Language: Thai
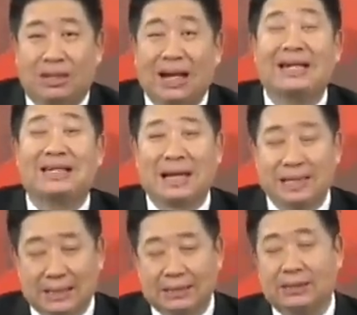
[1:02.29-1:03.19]
เร่งใช้เย
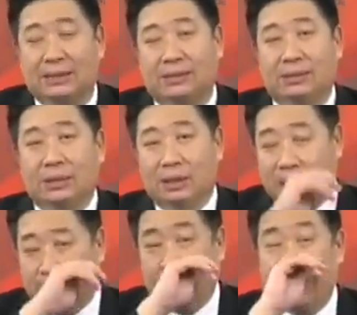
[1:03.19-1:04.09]
อะขึ้น
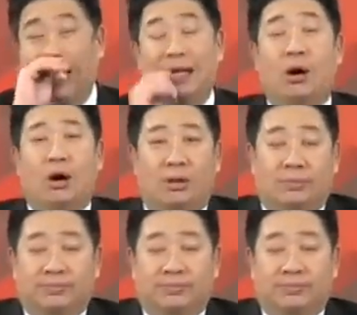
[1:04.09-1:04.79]
เพราะเงินเดือนออก